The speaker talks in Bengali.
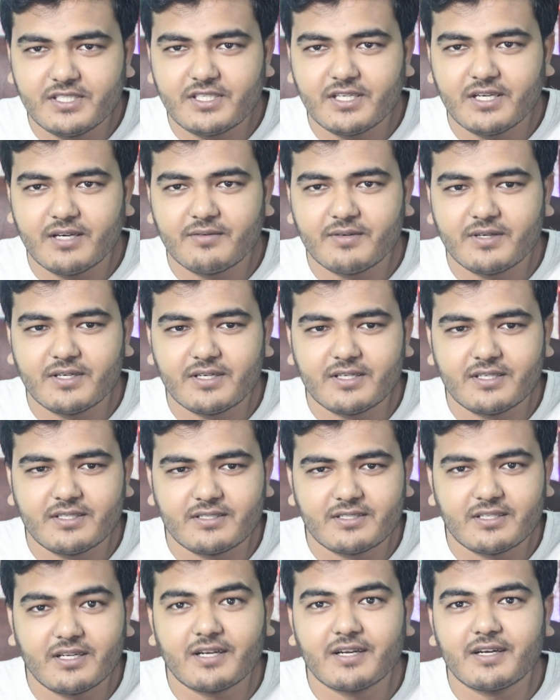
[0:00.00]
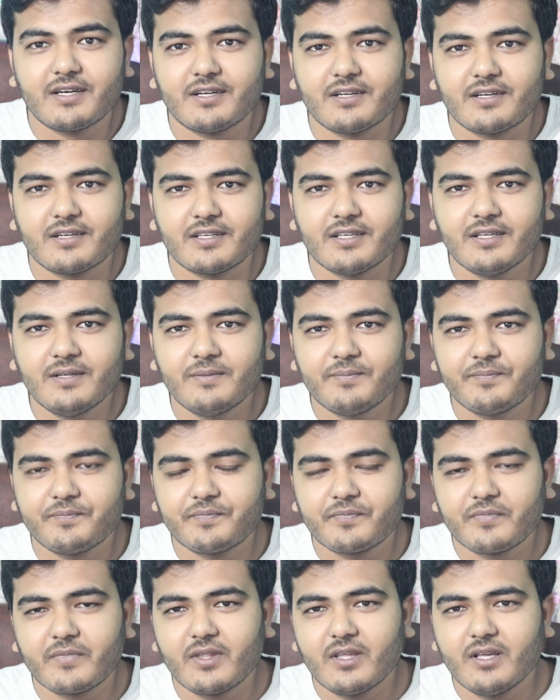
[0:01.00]
যেটা আমার টার্গেট আর কি
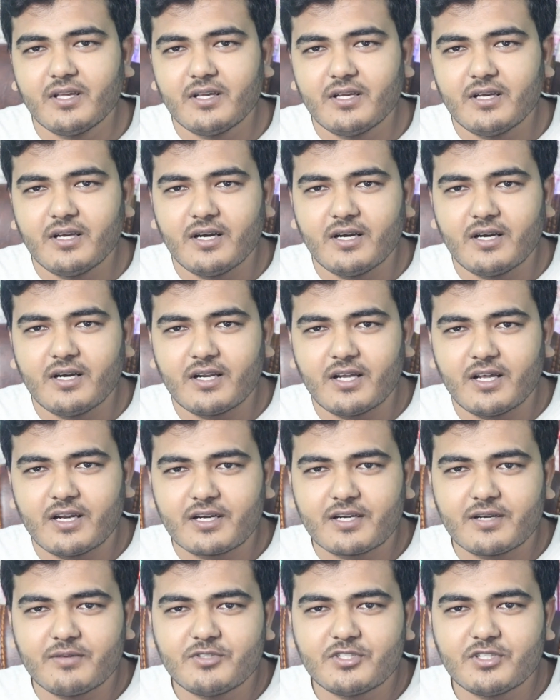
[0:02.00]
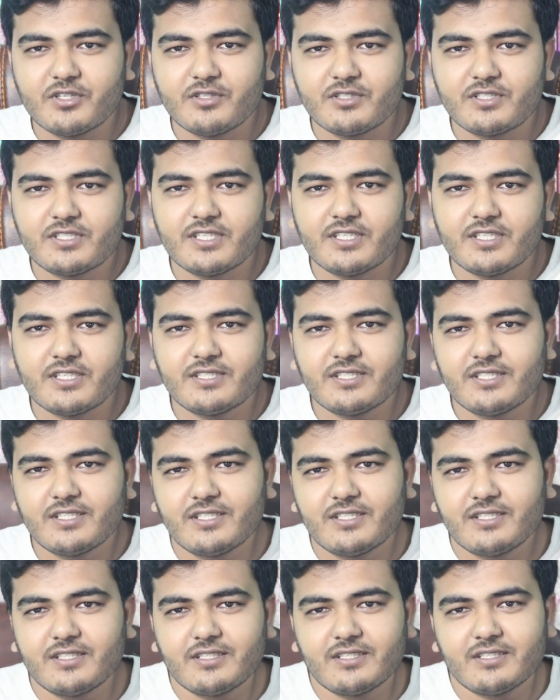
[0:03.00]
আর আরেকটা বিষয় হচ্ছে যে
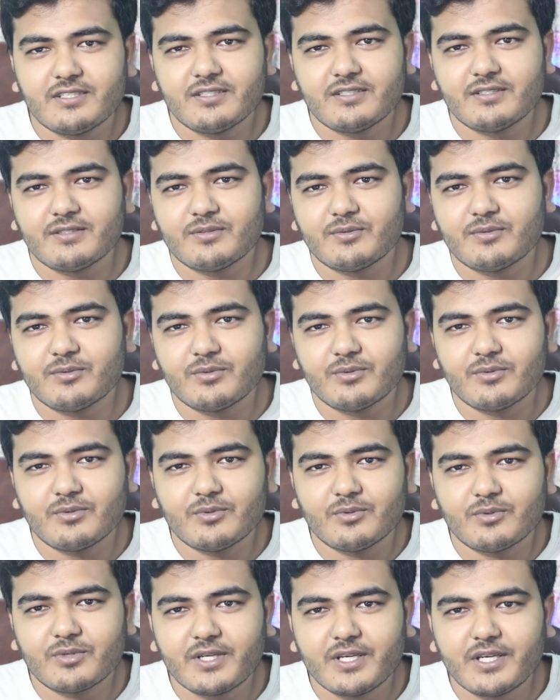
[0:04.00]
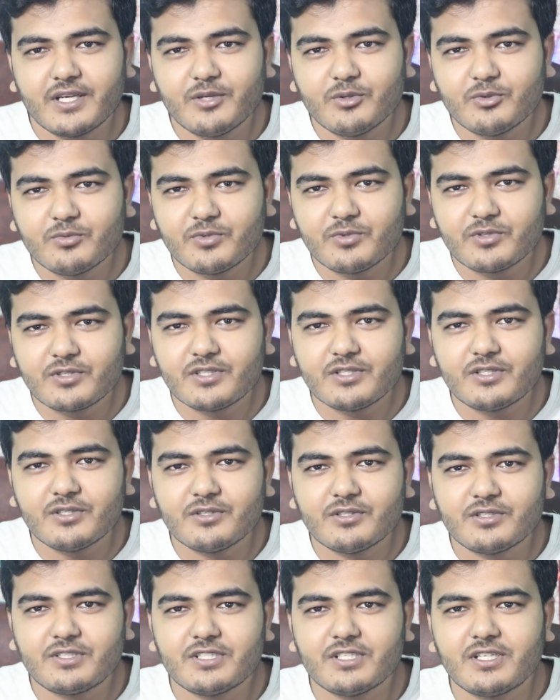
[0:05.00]
অনেকেই উপকৃত
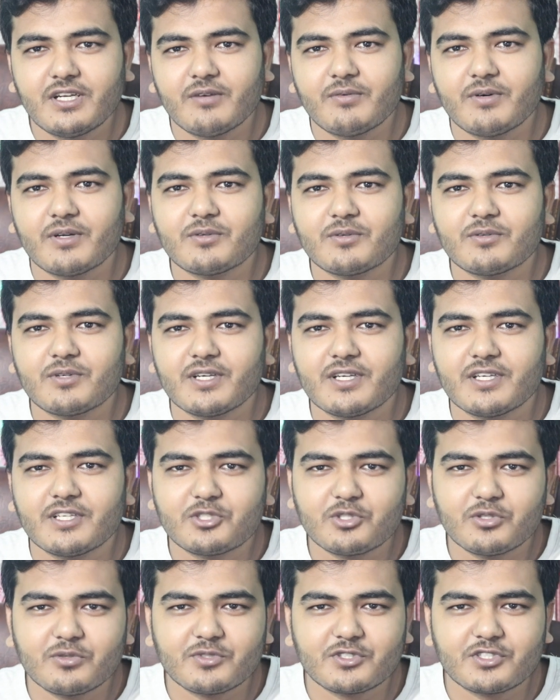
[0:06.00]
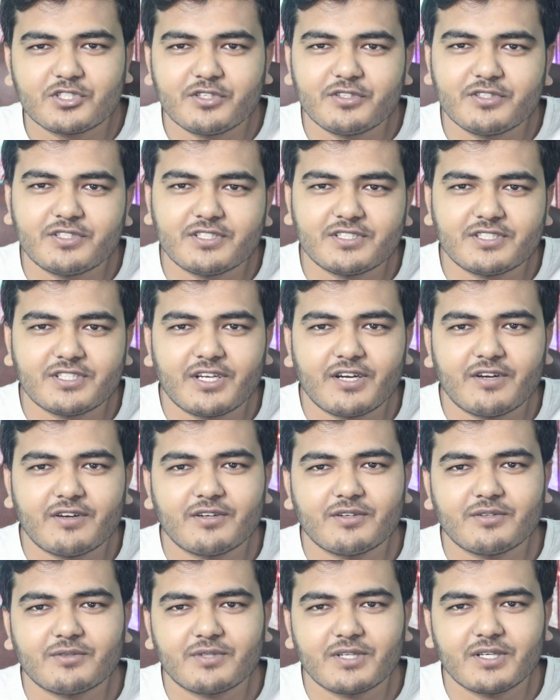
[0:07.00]
হচ্ছেন আবার অনেকের সমস্যা হইতেছে
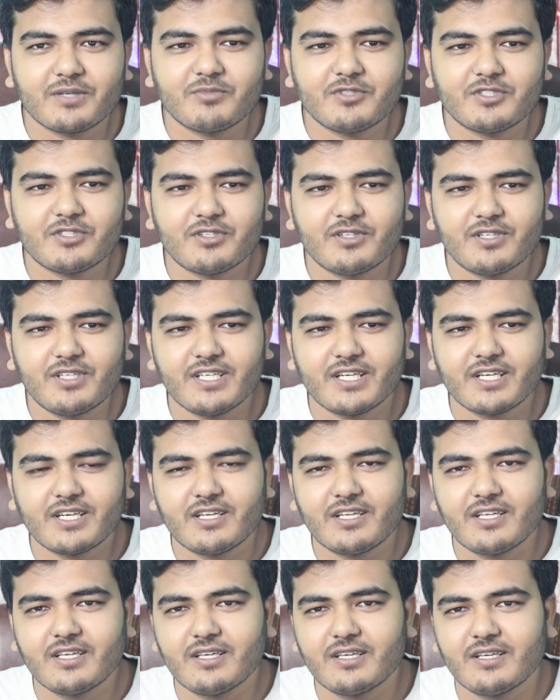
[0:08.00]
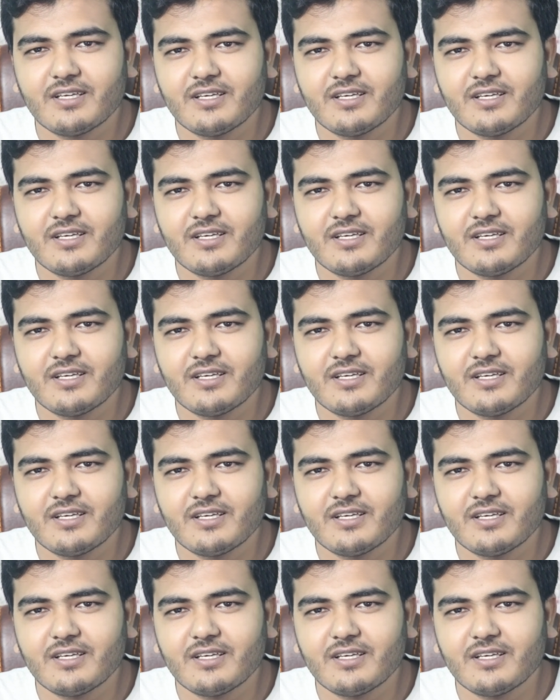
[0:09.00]
কারণ অনেক বিষয় নিয়ে এখানে